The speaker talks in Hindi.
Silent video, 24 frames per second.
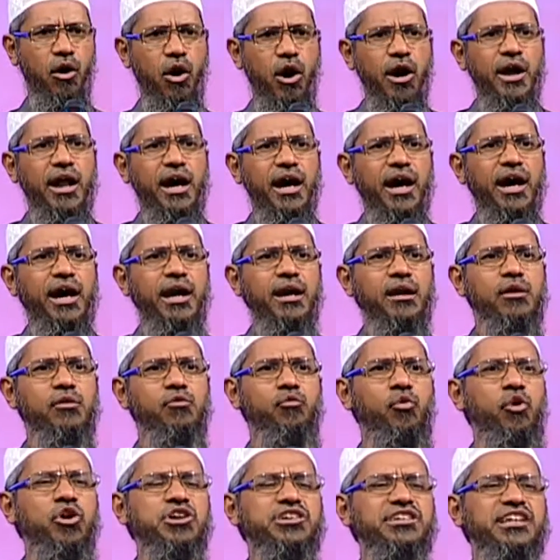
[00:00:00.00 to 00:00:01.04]
और अगर
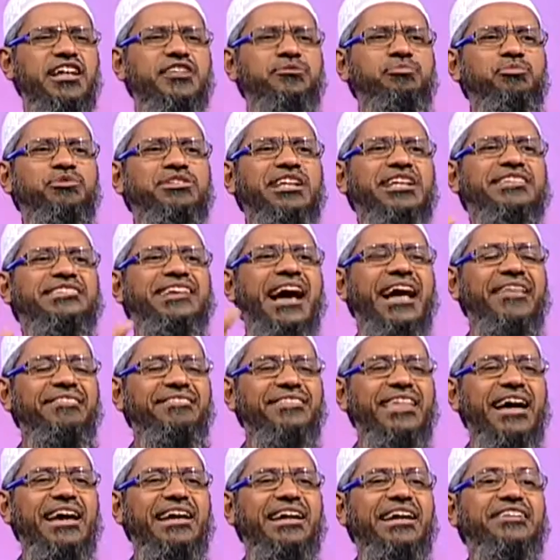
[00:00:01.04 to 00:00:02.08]
वो शख्स मुझे
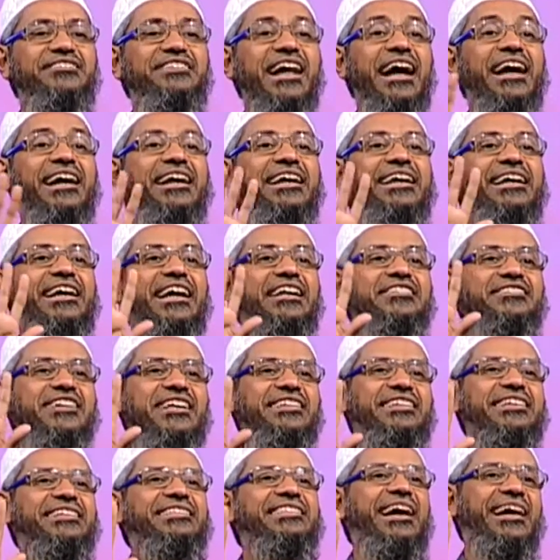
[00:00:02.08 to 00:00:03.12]
जानता नहीं जाकिर कैसा
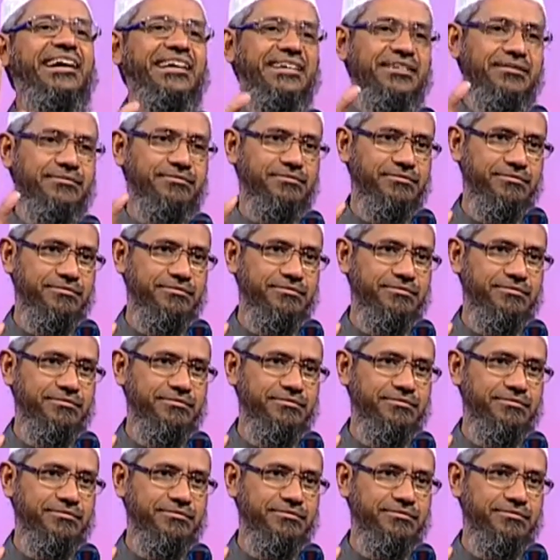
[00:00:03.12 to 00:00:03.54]
दिखता है